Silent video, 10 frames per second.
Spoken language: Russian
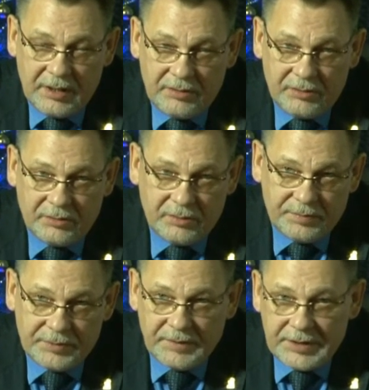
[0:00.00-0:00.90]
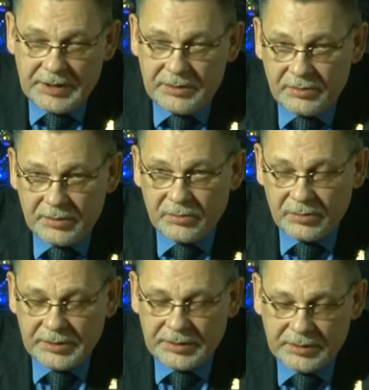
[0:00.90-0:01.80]
Но, подводя итоги
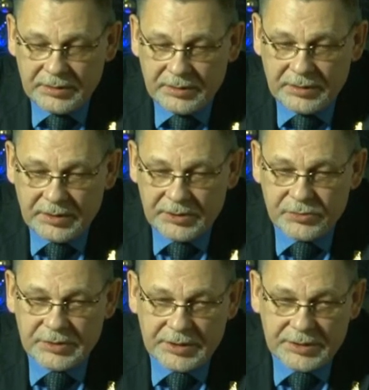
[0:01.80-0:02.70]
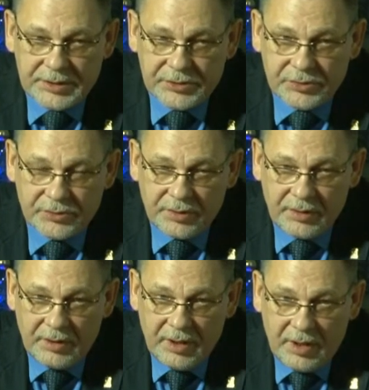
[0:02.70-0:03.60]
года, хочу сказать, что
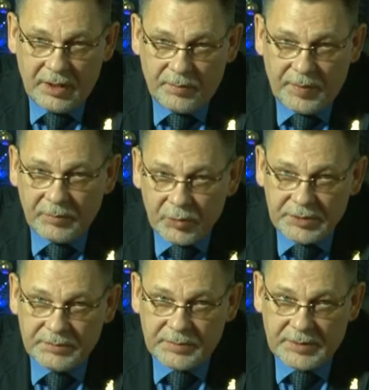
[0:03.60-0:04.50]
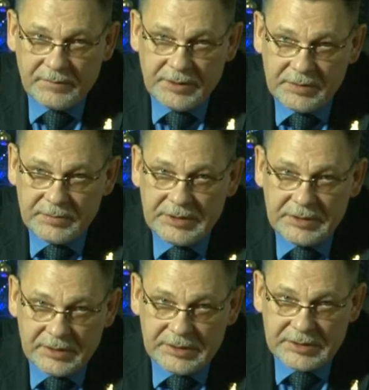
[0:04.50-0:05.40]
по многим направлениям
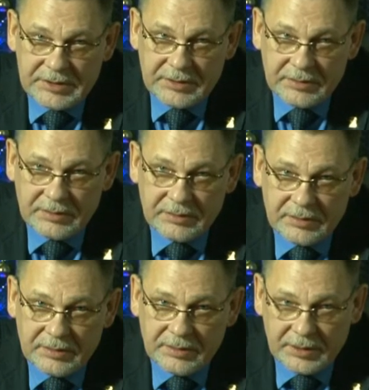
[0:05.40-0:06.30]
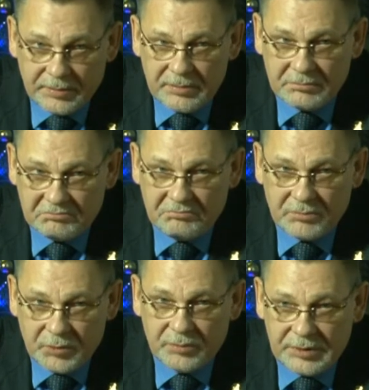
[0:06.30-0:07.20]
деятельности нам
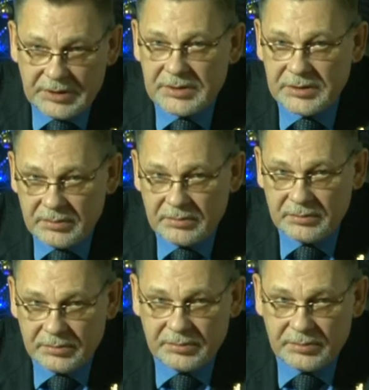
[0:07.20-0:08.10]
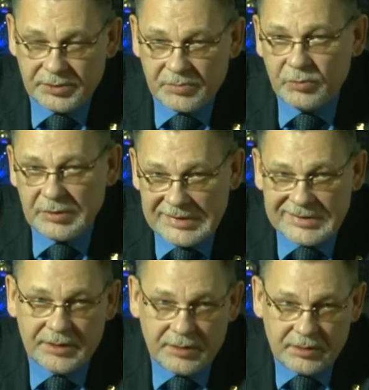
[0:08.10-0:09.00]
ну, есть а, чему
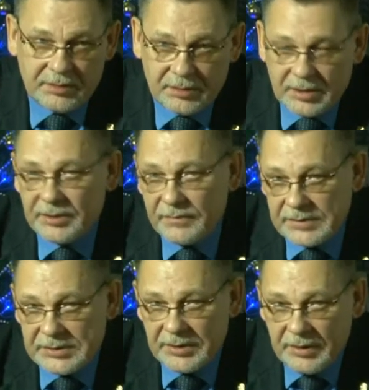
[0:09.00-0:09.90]
искренне радоваться.